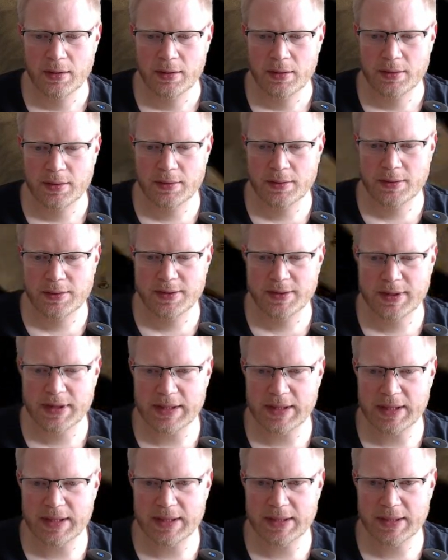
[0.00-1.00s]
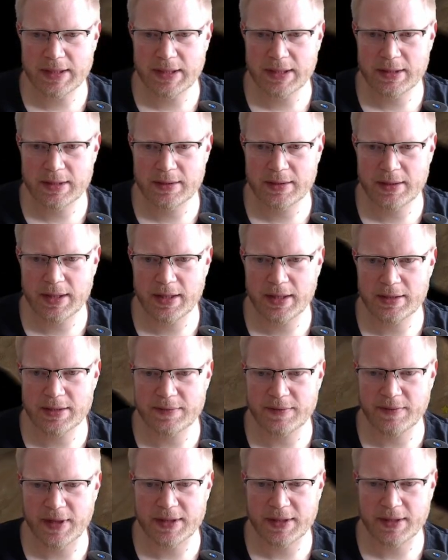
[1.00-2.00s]
Und sein Gegner, der
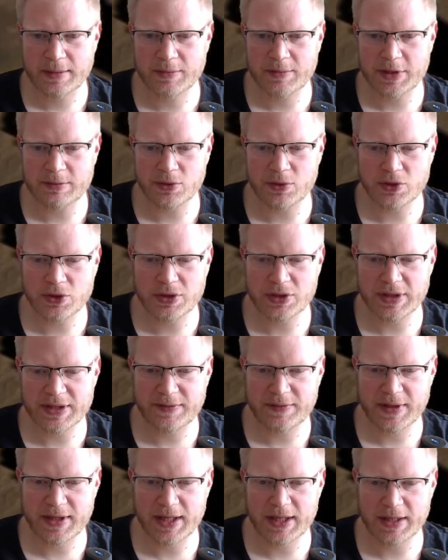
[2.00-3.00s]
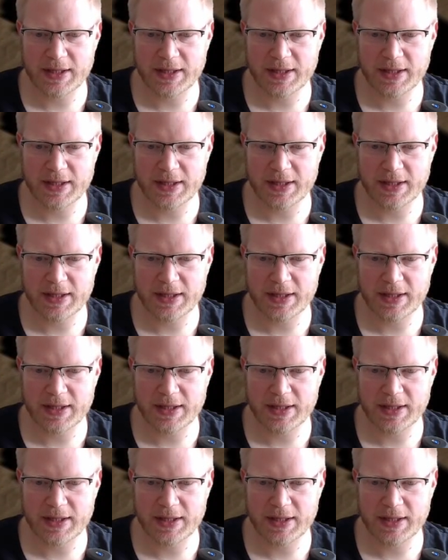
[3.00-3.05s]
ist weiter am Deer-Pushen, deswegen kein